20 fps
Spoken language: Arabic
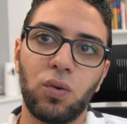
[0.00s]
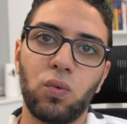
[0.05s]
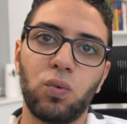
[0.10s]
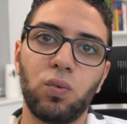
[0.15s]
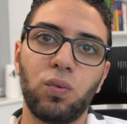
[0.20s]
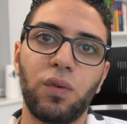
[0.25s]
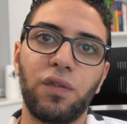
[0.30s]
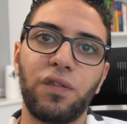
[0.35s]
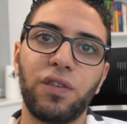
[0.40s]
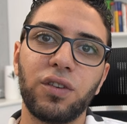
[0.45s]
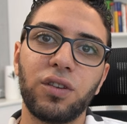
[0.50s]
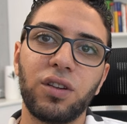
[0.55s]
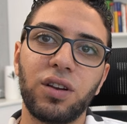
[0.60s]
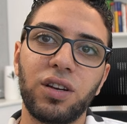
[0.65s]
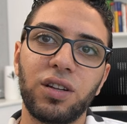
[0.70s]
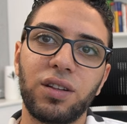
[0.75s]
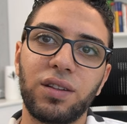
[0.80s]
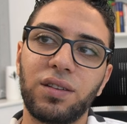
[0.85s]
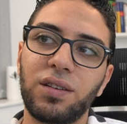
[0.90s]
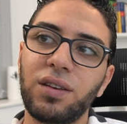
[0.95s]

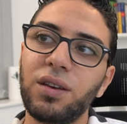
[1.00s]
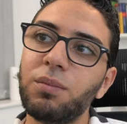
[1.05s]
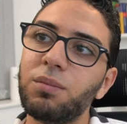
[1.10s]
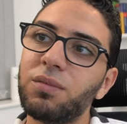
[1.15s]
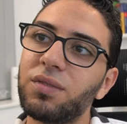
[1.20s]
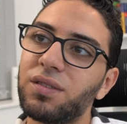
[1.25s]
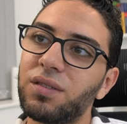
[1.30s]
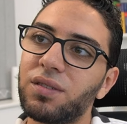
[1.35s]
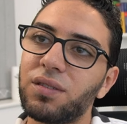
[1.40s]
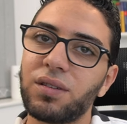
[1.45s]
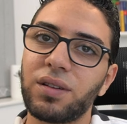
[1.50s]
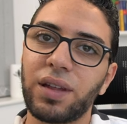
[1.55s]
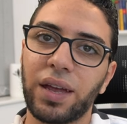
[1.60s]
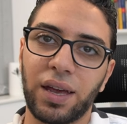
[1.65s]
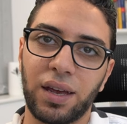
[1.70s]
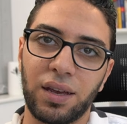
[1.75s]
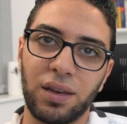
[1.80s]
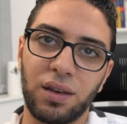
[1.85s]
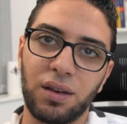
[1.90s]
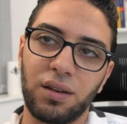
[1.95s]
وفضل التيمز
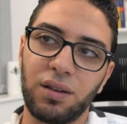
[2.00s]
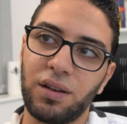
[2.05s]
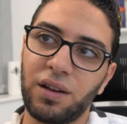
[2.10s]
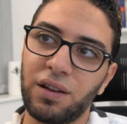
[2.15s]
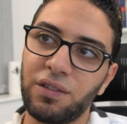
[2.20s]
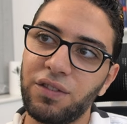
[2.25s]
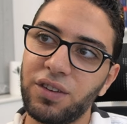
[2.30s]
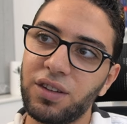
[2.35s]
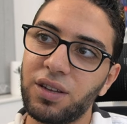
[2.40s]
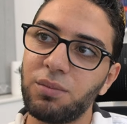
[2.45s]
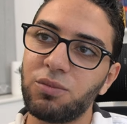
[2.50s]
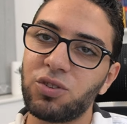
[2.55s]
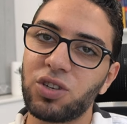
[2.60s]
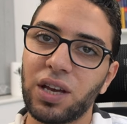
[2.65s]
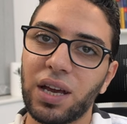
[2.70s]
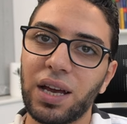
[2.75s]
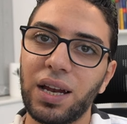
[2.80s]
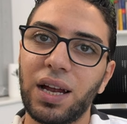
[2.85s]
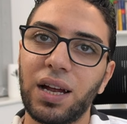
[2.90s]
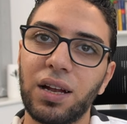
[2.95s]
تخي... كان في تيم
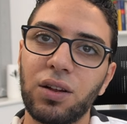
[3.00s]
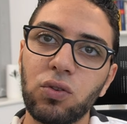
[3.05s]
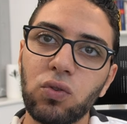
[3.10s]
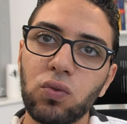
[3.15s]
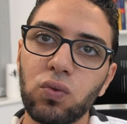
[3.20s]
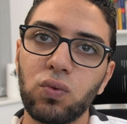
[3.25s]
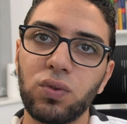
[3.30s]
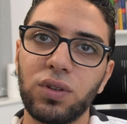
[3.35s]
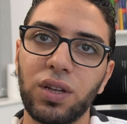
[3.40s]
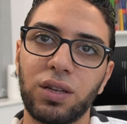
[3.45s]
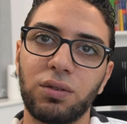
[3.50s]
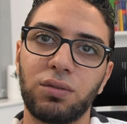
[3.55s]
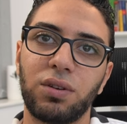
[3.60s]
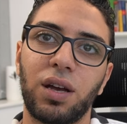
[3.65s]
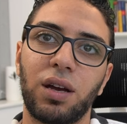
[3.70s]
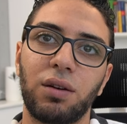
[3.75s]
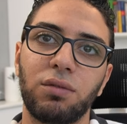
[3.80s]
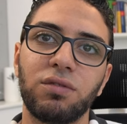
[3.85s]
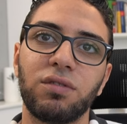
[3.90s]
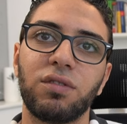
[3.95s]
شغال على تو داتا
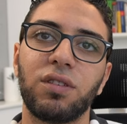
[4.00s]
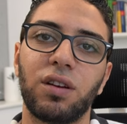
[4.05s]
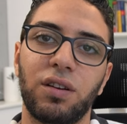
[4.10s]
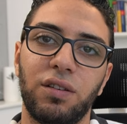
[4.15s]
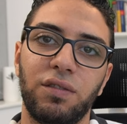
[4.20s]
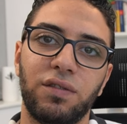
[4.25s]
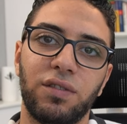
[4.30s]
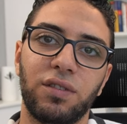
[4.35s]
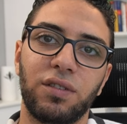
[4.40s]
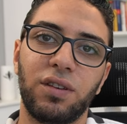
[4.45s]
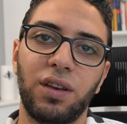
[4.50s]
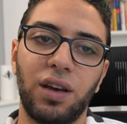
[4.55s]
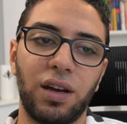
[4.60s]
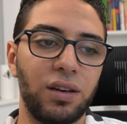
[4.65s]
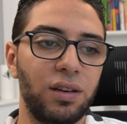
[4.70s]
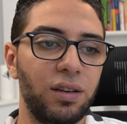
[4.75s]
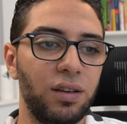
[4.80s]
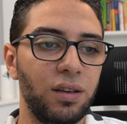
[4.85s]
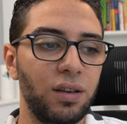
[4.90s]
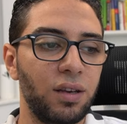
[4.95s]
هاوس لايفز
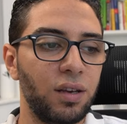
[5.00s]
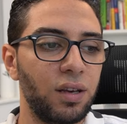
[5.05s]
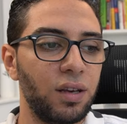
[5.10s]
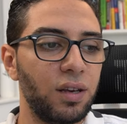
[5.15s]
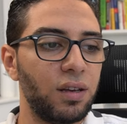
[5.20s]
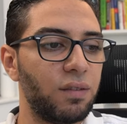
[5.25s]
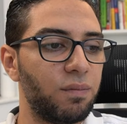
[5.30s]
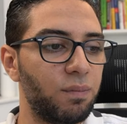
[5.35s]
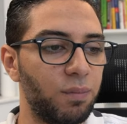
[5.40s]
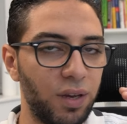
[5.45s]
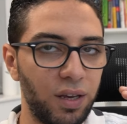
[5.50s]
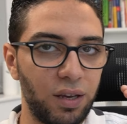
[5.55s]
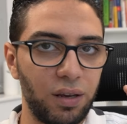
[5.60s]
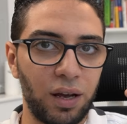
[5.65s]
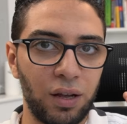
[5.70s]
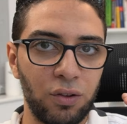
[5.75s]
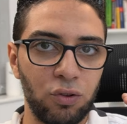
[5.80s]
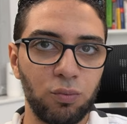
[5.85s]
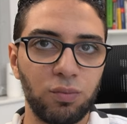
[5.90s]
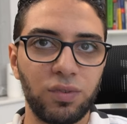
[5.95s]
يعني بي...
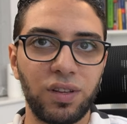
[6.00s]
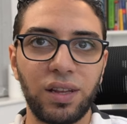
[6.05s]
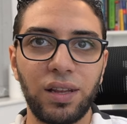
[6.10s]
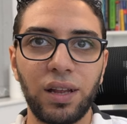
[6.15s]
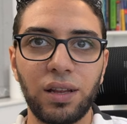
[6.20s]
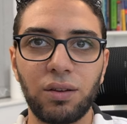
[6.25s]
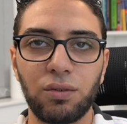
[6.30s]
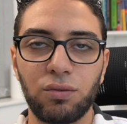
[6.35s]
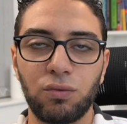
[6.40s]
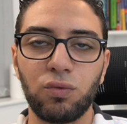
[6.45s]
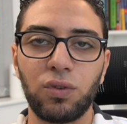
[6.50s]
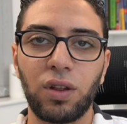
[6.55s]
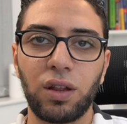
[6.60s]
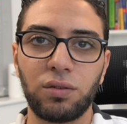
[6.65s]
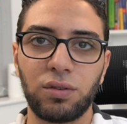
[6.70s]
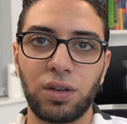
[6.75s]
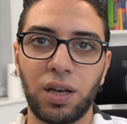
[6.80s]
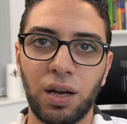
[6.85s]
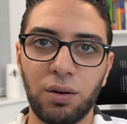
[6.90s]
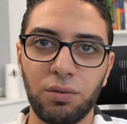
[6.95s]
عندهم داتا تو داتا
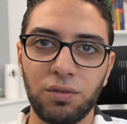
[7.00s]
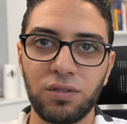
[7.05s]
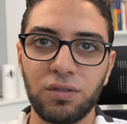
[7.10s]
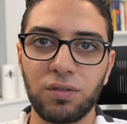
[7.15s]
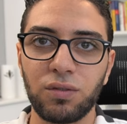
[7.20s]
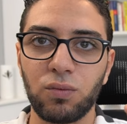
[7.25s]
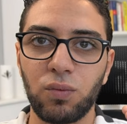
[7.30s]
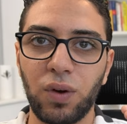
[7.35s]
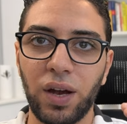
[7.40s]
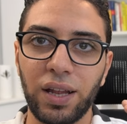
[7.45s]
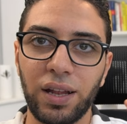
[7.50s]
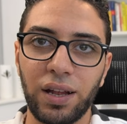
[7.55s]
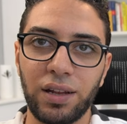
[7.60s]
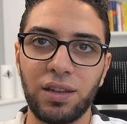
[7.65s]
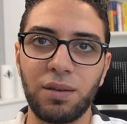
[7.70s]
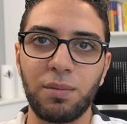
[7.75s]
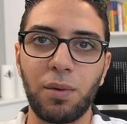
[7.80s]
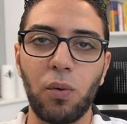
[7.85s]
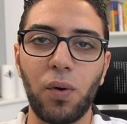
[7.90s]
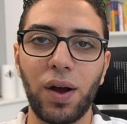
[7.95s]
هاوس واحده
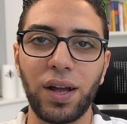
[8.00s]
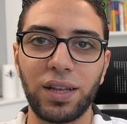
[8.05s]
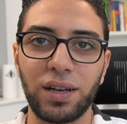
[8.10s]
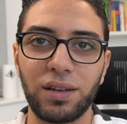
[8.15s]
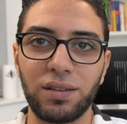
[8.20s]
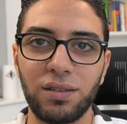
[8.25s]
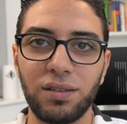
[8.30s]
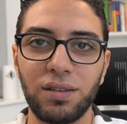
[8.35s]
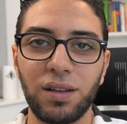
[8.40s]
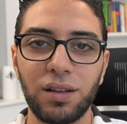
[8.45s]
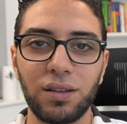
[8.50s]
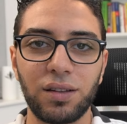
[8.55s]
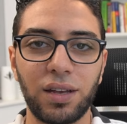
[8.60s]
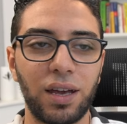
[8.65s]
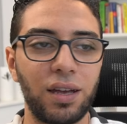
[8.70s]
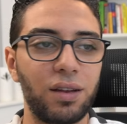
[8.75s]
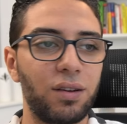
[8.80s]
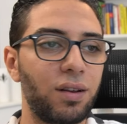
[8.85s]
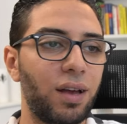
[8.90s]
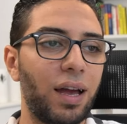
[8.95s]
قديمه واحده جديده
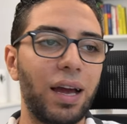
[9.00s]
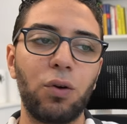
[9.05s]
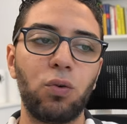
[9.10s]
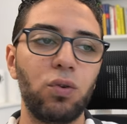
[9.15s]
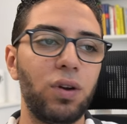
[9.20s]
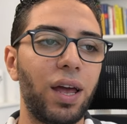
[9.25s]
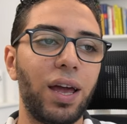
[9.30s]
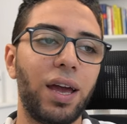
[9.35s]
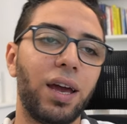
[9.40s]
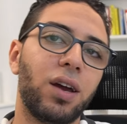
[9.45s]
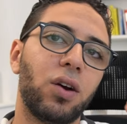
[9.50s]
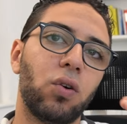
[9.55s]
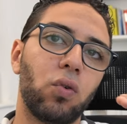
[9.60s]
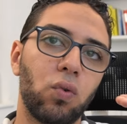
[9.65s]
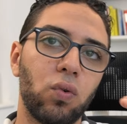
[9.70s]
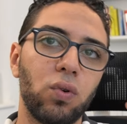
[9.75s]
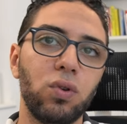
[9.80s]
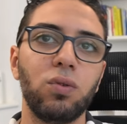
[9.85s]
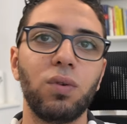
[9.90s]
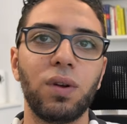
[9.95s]
تخيل كل حاجه
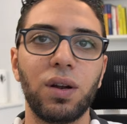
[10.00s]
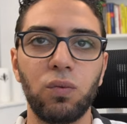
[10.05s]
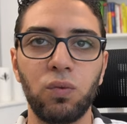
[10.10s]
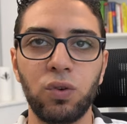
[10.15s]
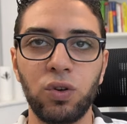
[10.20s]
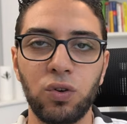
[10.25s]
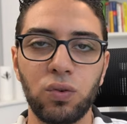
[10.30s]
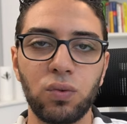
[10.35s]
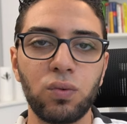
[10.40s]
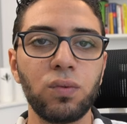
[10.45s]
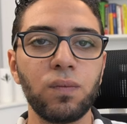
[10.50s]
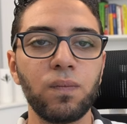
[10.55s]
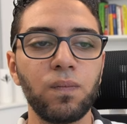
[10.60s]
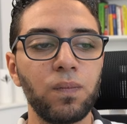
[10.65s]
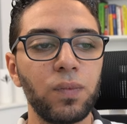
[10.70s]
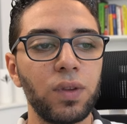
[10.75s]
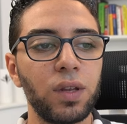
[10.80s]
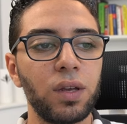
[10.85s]
اولد ونيو